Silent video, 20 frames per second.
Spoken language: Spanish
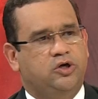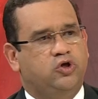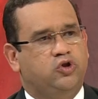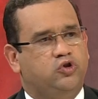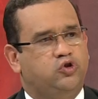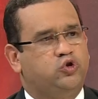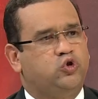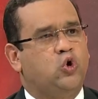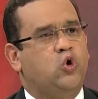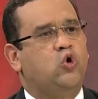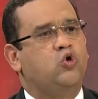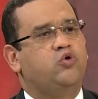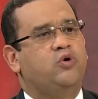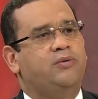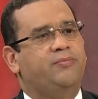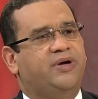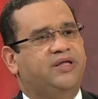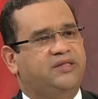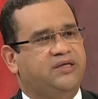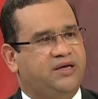todo el
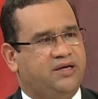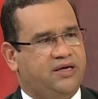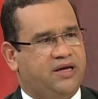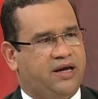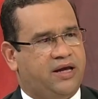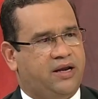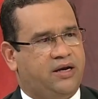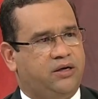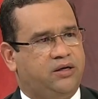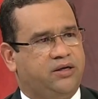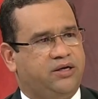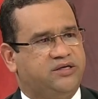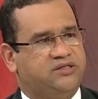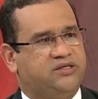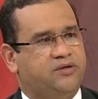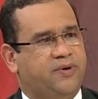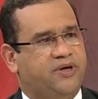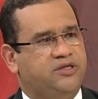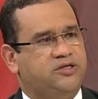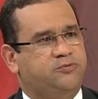material que
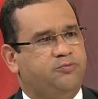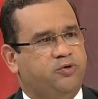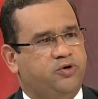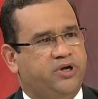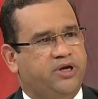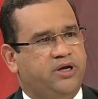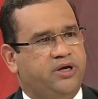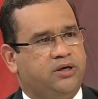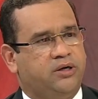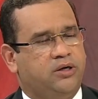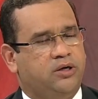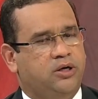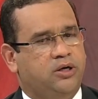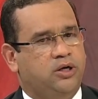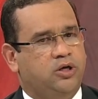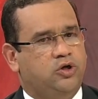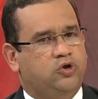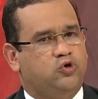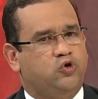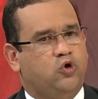se va a disponer,
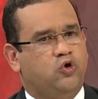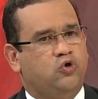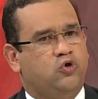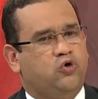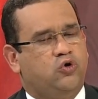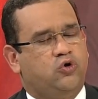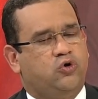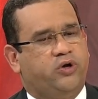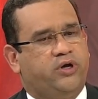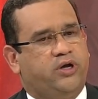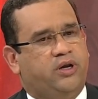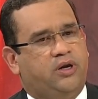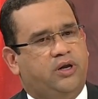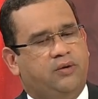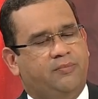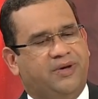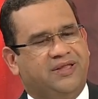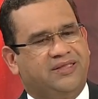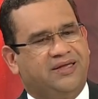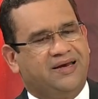todo
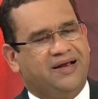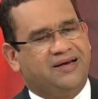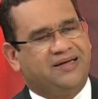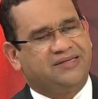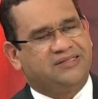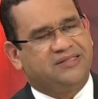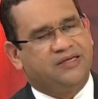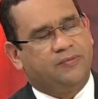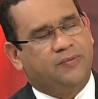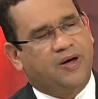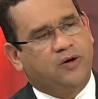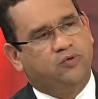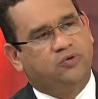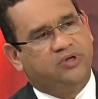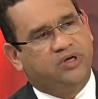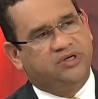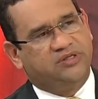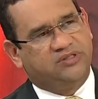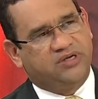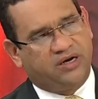el, material que se va a
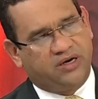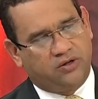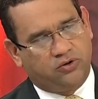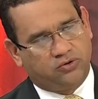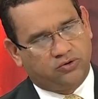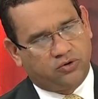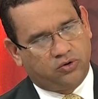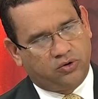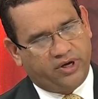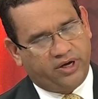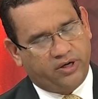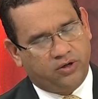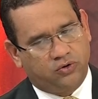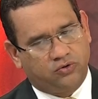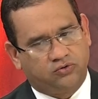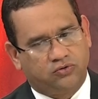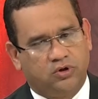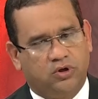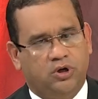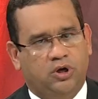utilizar en los
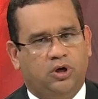colegios,